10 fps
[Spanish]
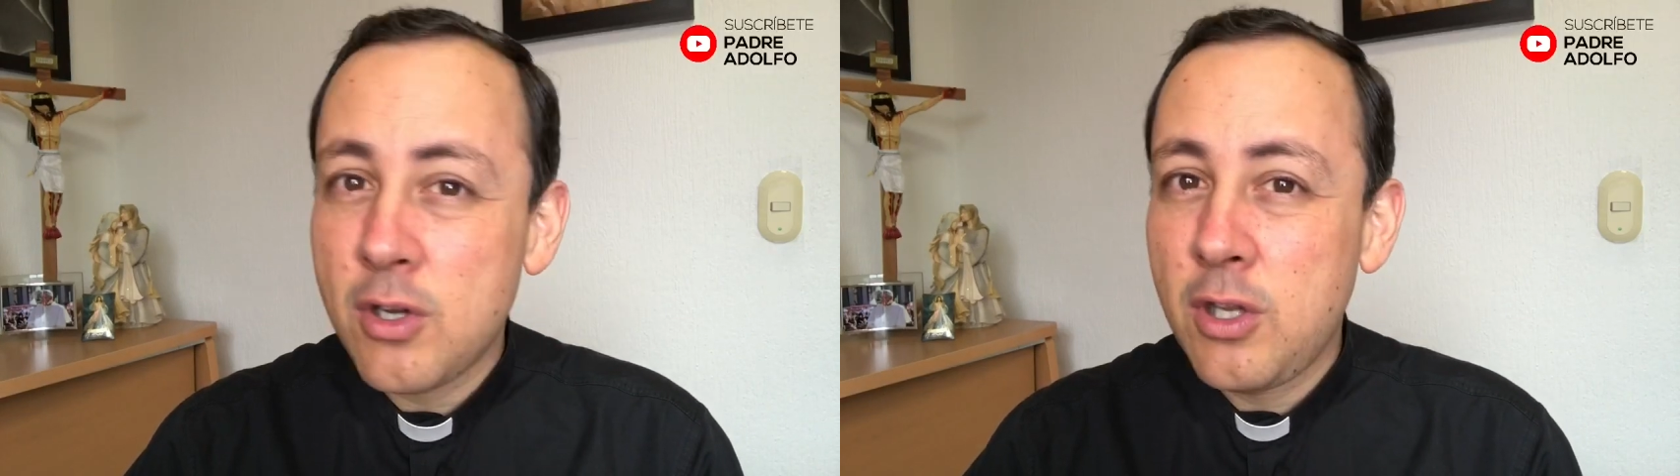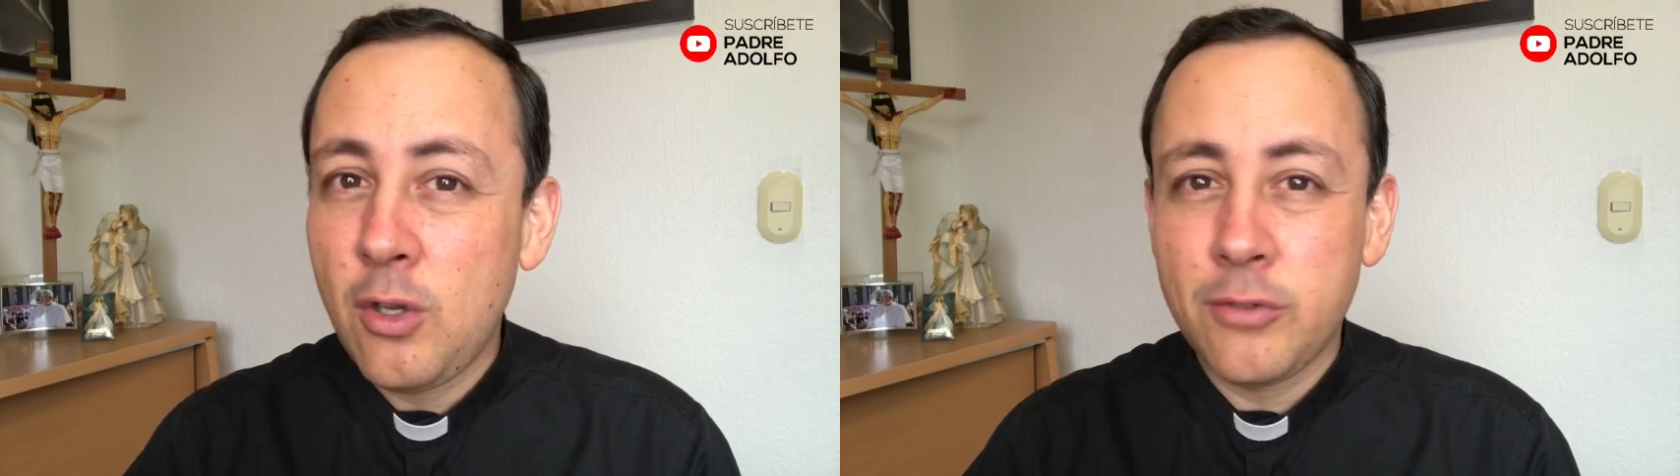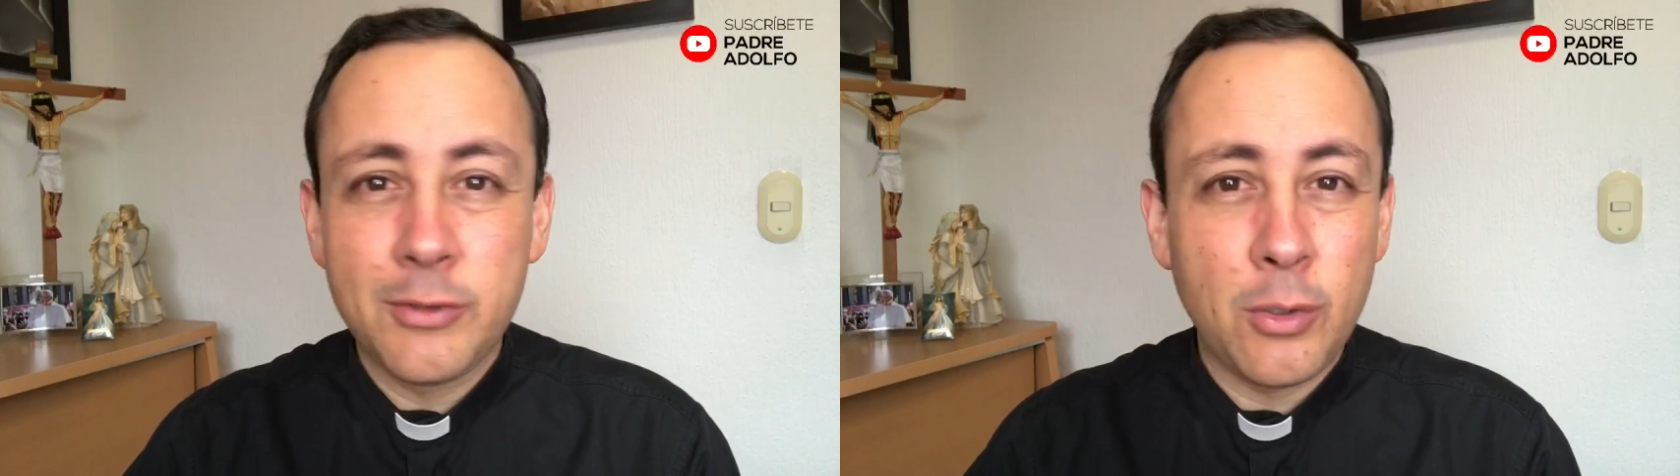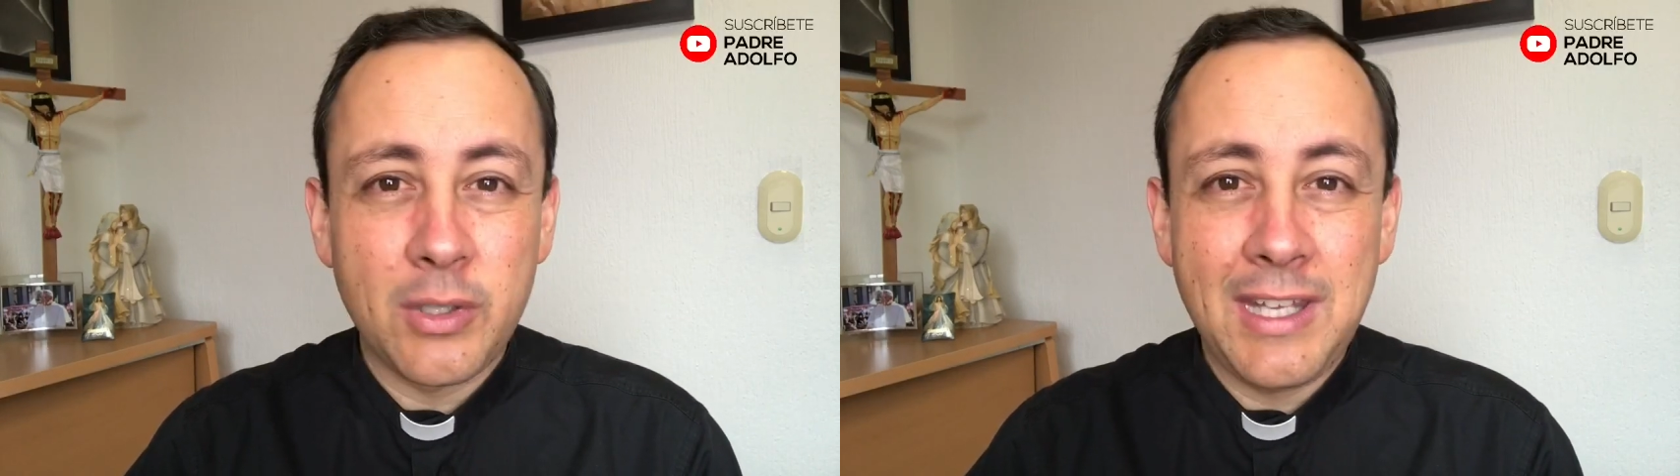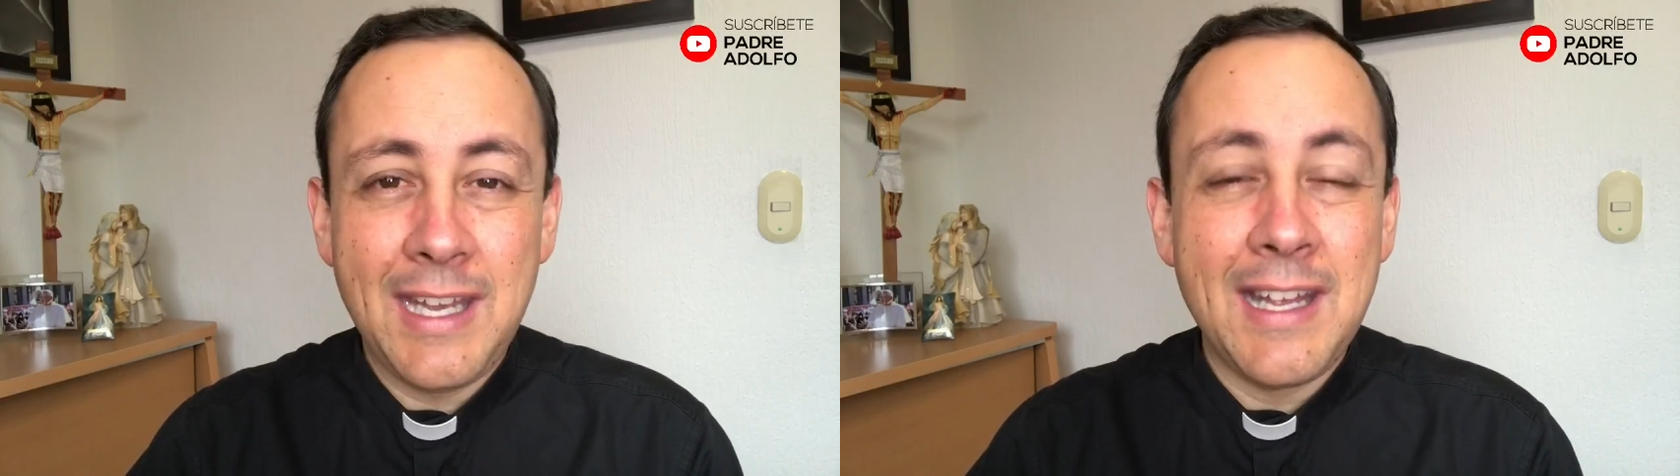Dios no
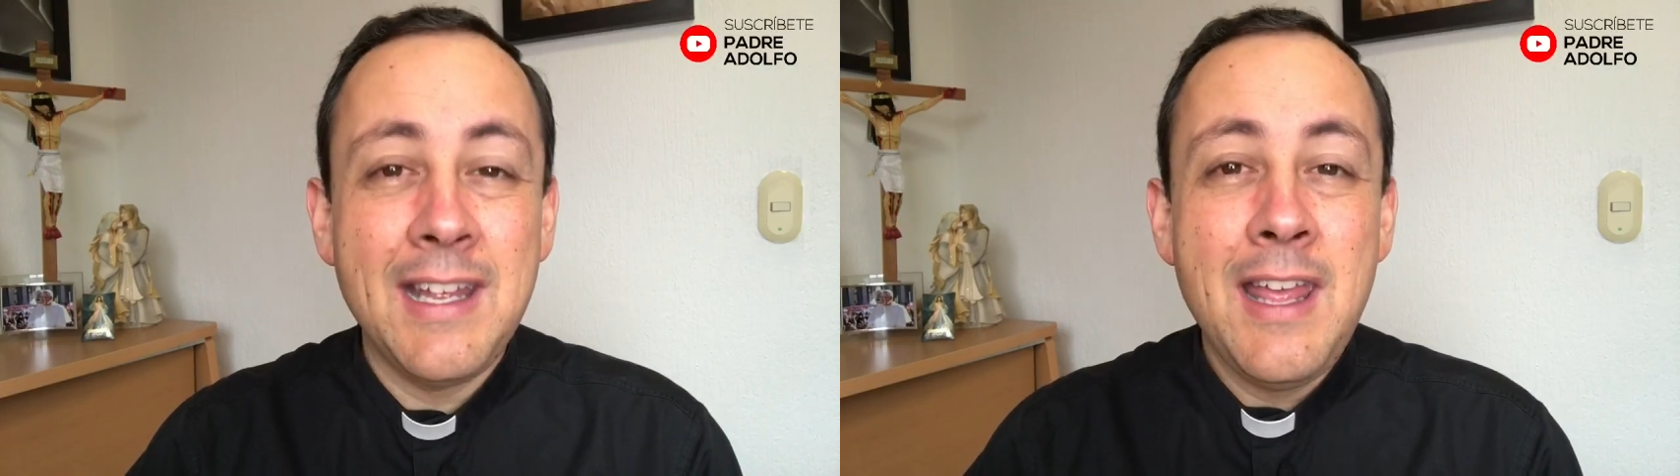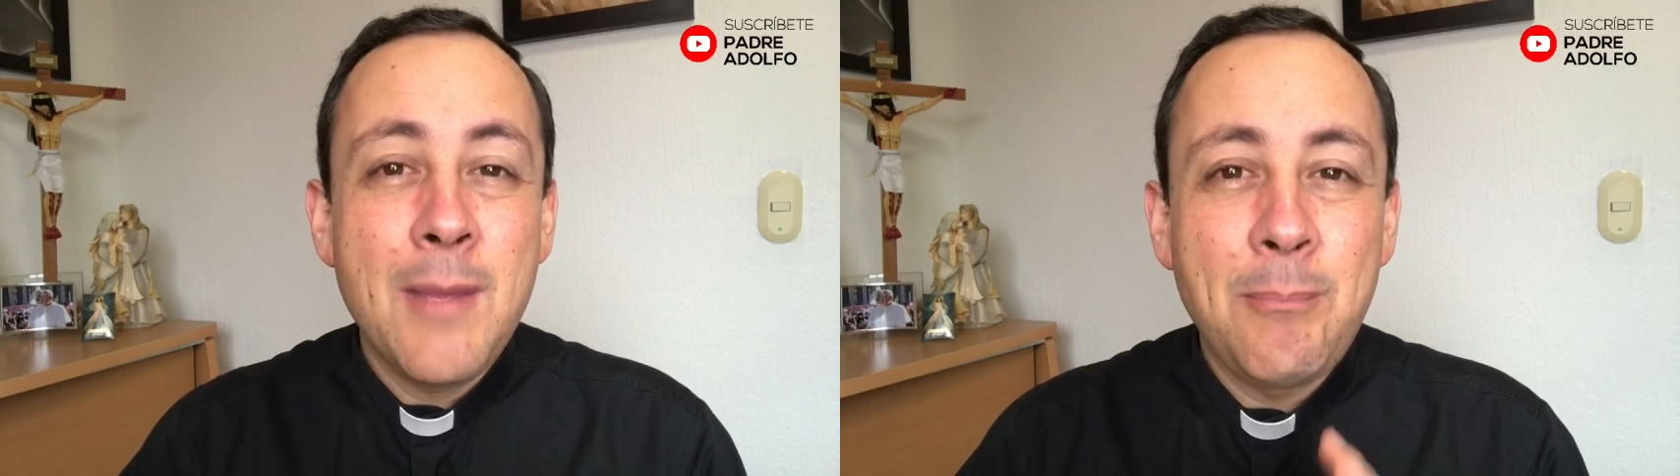lo quiere.